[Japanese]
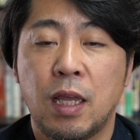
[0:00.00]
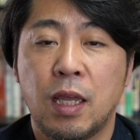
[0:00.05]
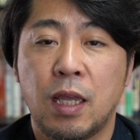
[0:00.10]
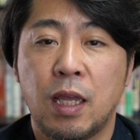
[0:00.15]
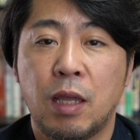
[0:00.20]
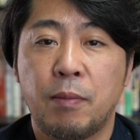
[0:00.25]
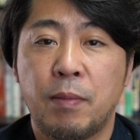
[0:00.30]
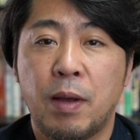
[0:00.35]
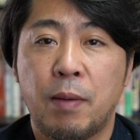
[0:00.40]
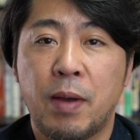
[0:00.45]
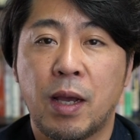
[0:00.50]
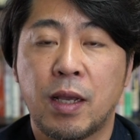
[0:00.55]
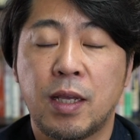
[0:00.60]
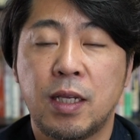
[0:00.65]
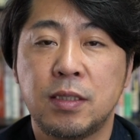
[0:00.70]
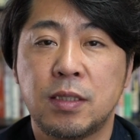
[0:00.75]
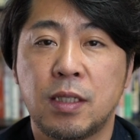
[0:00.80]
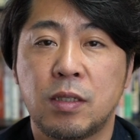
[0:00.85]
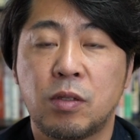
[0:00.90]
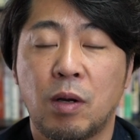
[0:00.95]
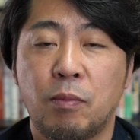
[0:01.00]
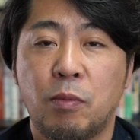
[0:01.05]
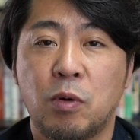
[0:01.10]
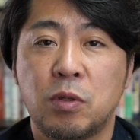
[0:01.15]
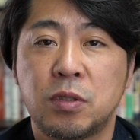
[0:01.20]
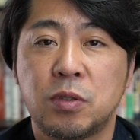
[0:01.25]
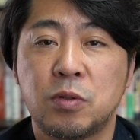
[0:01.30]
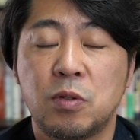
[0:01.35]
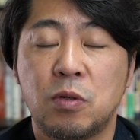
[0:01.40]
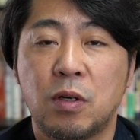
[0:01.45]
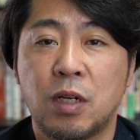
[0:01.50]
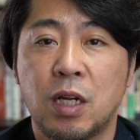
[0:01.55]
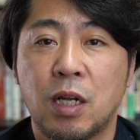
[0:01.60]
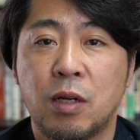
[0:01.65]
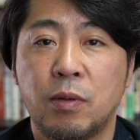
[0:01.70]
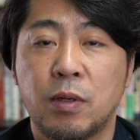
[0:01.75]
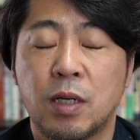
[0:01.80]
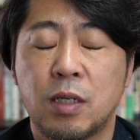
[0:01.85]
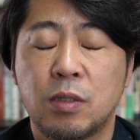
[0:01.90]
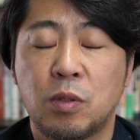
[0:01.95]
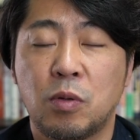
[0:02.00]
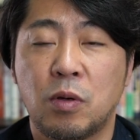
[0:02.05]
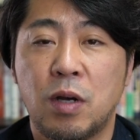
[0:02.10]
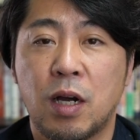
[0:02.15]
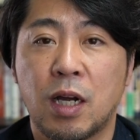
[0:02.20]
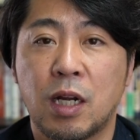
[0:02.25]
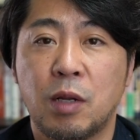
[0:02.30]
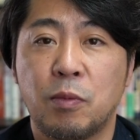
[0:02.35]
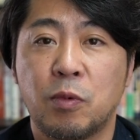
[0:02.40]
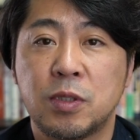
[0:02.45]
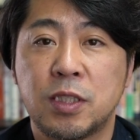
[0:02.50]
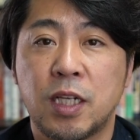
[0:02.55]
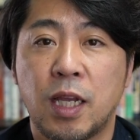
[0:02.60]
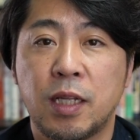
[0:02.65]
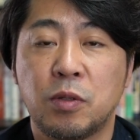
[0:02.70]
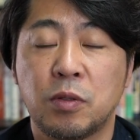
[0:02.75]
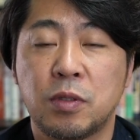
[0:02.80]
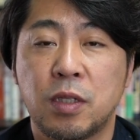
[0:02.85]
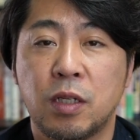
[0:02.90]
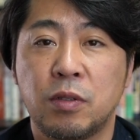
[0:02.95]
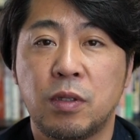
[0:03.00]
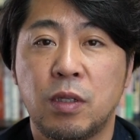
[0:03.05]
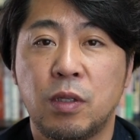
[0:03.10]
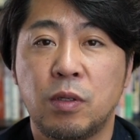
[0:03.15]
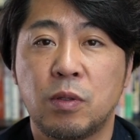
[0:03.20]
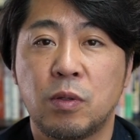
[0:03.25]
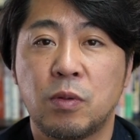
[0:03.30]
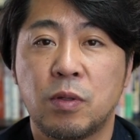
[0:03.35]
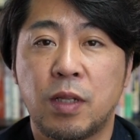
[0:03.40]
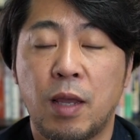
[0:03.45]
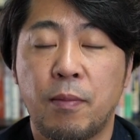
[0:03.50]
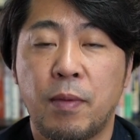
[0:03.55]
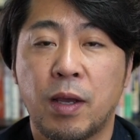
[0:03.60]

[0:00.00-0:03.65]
えー、まあ、マッキンゼとかボスコンからのとかからも社員取ってるっていうので、